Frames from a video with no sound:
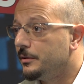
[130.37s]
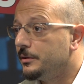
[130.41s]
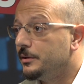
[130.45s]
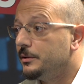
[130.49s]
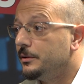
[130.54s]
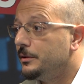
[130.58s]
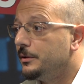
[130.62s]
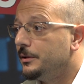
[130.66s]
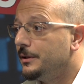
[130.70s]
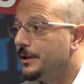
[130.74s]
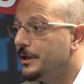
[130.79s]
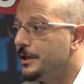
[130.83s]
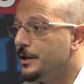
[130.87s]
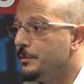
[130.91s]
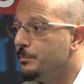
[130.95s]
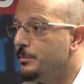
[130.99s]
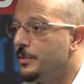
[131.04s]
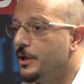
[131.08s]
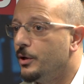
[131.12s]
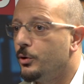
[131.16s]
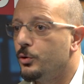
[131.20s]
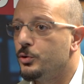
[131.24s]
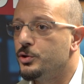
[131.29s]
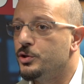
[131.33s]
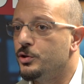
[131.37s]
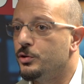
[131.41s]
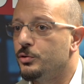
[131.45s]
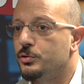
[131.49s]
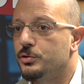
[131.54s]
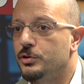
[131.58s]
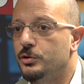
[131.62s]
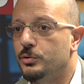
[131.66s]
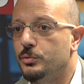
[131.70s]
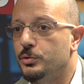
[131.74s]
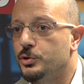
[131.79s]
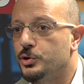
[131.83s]
Eh, la Libia oggi
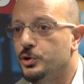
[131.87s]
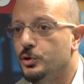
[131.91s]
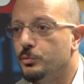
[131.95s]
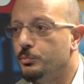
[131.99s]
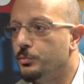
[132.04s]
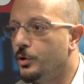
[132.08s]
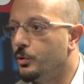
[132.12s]
costituisce un